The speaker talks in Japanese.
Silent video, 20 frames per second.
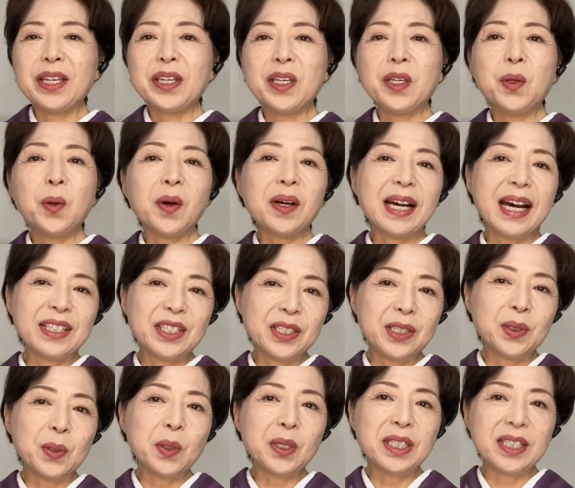色数
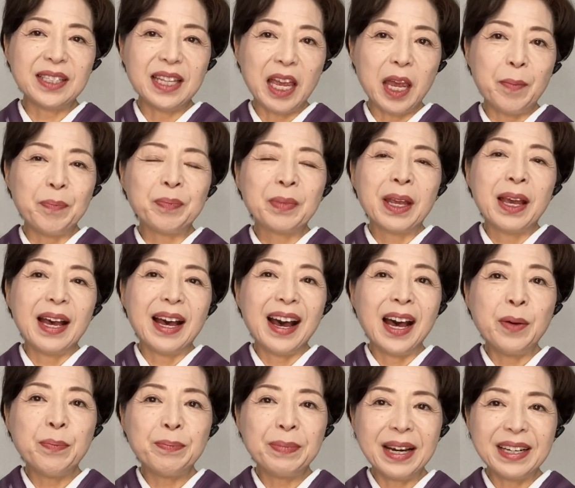として
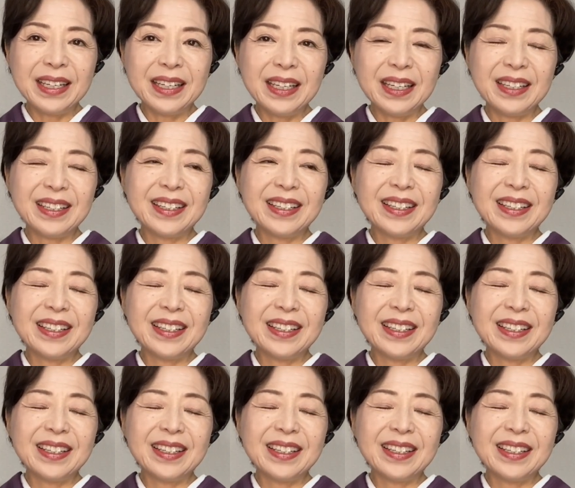あんまり